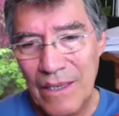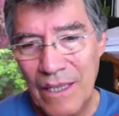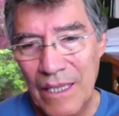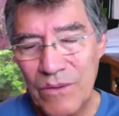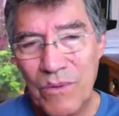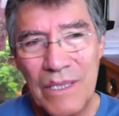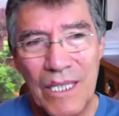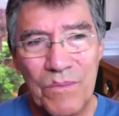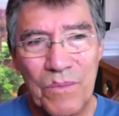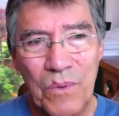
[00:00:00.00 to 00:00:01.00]
de las
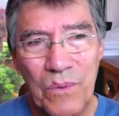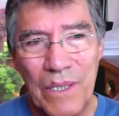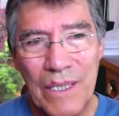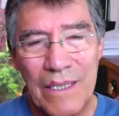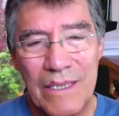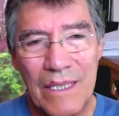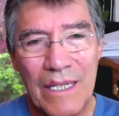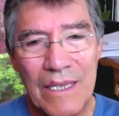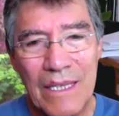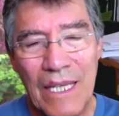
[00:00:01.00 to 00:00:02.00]
cuentas públicas se
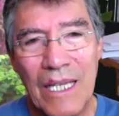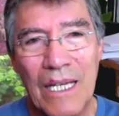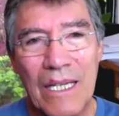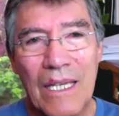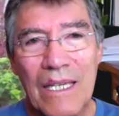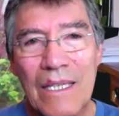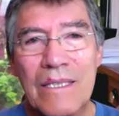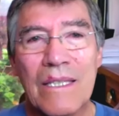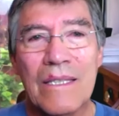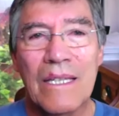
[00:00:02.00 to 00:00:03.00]
retengan y
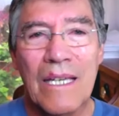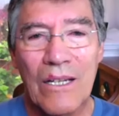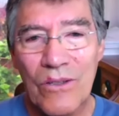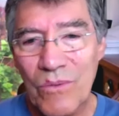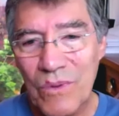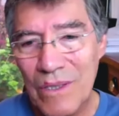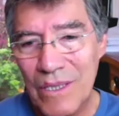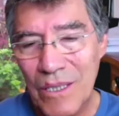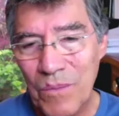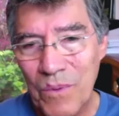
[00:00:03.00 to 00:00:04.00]
se entreguen a los
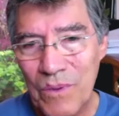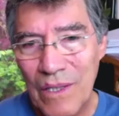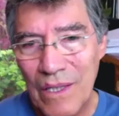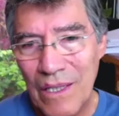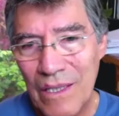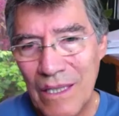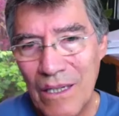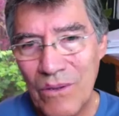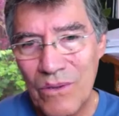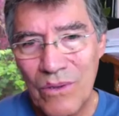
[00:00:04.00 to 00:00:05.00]
municipios es
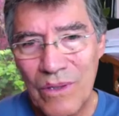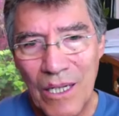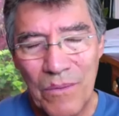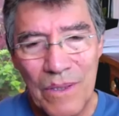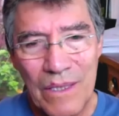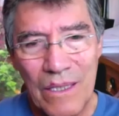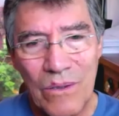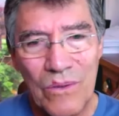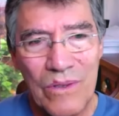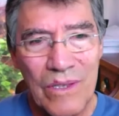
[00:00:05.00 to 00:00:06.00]
algo totalmente
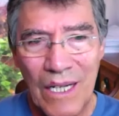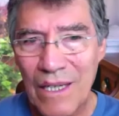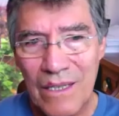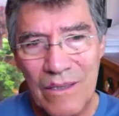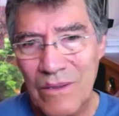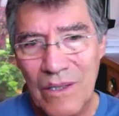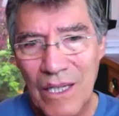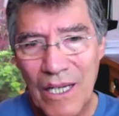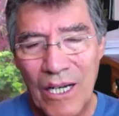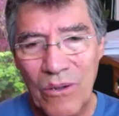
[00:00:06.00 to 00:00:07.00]
contrario
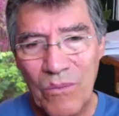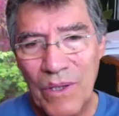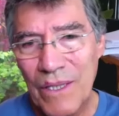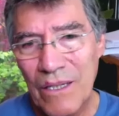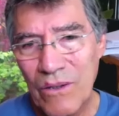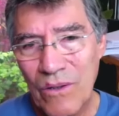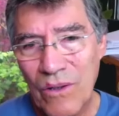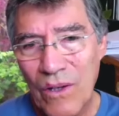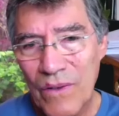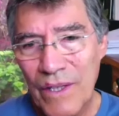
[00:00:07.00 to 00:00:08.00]
a un
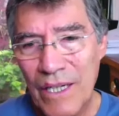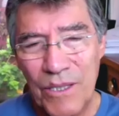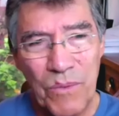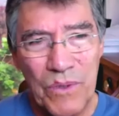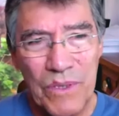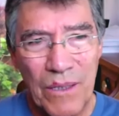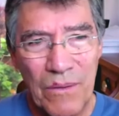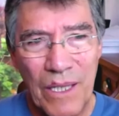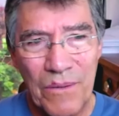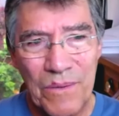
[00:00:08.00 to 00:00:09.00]
manejo de responsabilidad